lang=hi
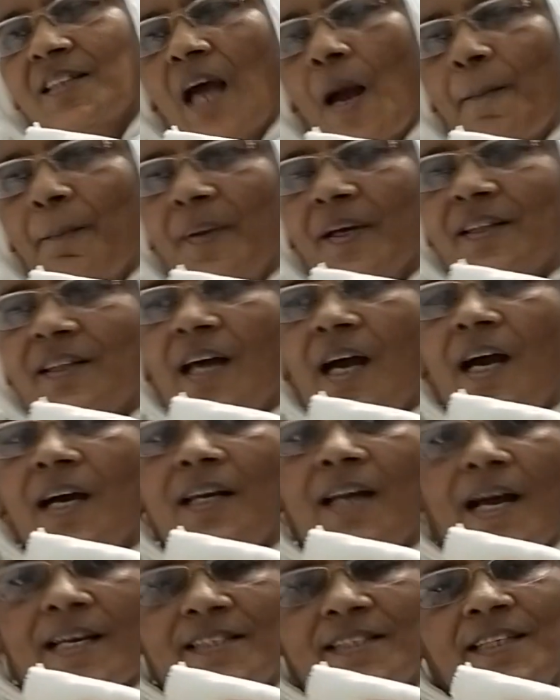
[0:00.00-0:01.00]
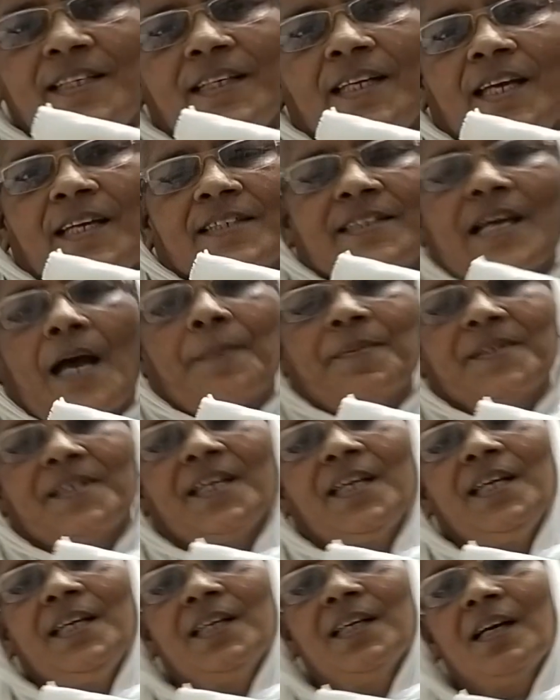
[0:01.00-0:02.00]
साम्यता राशि के हिसाब
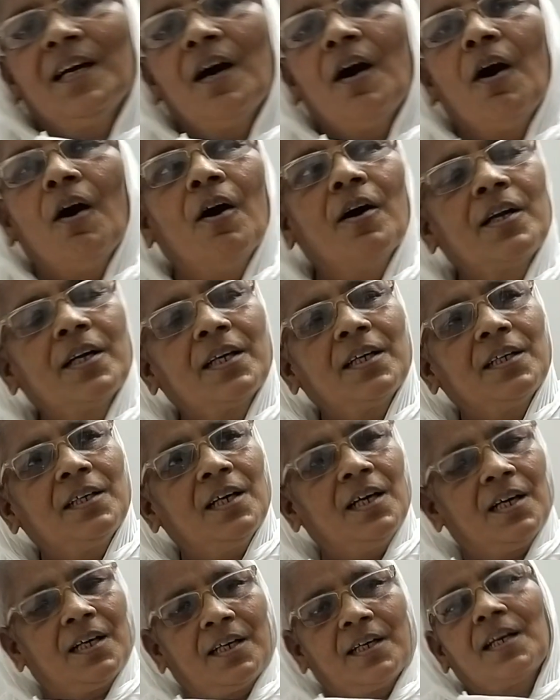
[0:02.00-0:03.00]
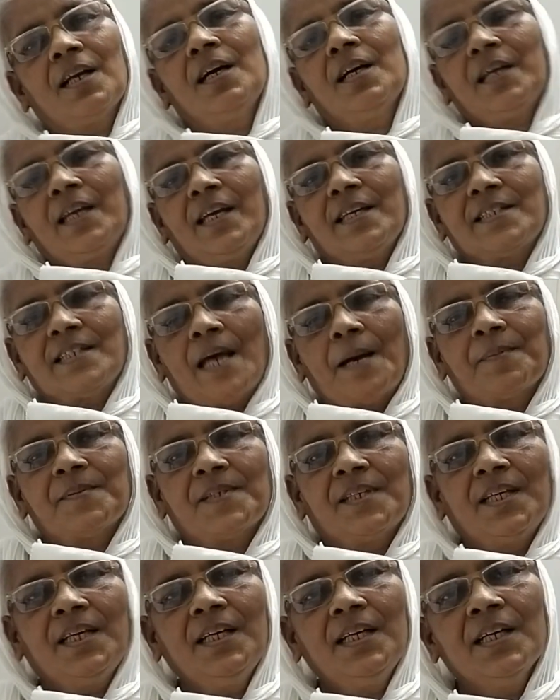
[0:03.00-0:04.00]
से और ग्रह के हिसाब
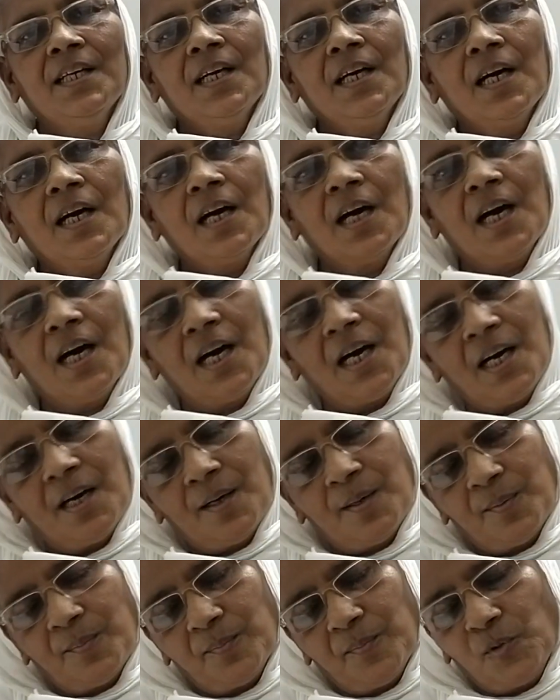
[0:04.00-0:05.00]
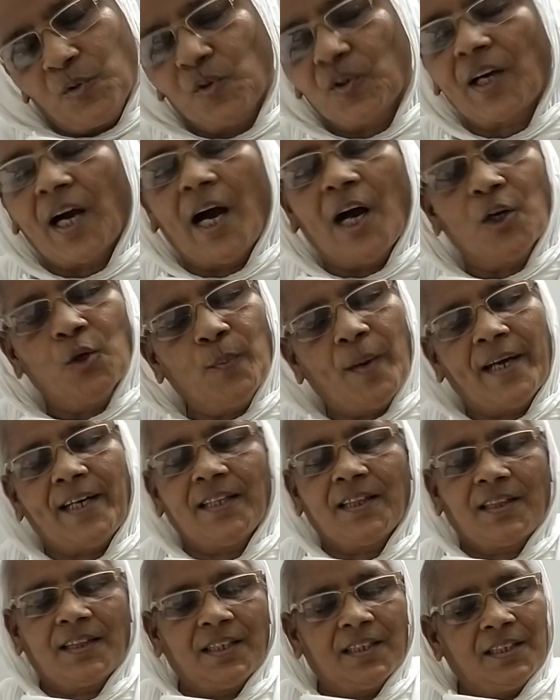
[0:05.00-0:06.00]
से उनका
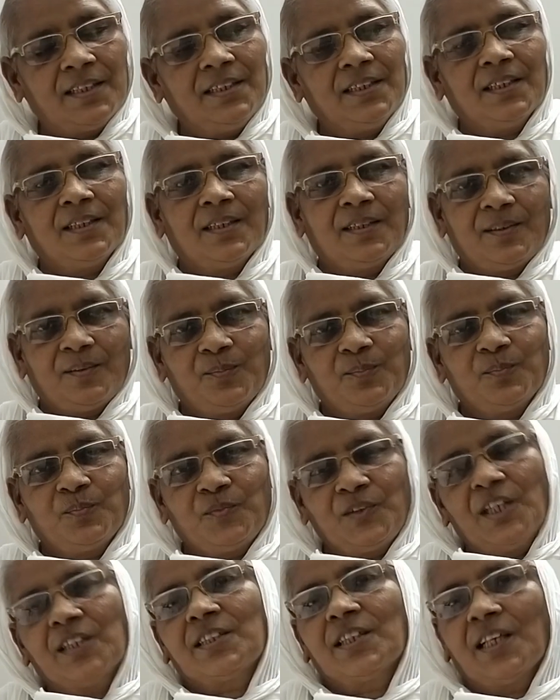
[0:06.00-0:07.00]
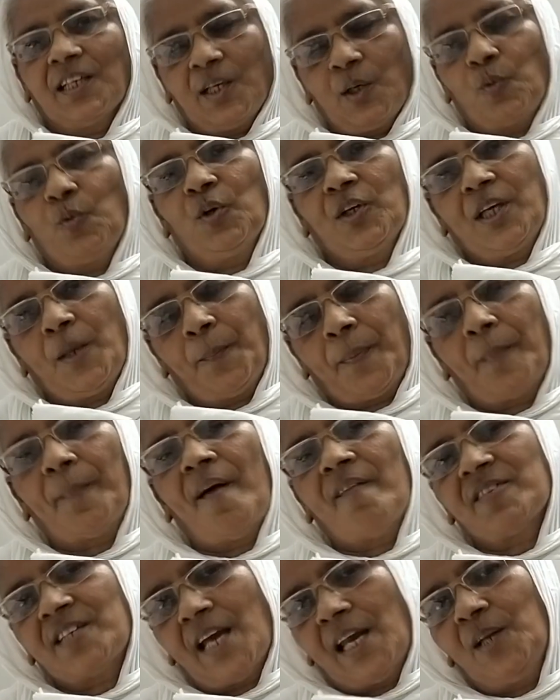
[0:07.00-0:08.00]
अनुमानित तीर्थंकर उनके
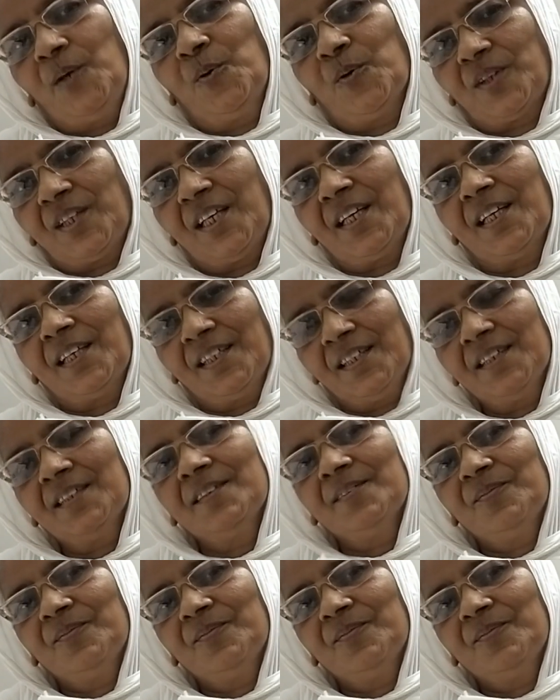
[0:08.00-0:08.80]
प्रभावशाली होते हैं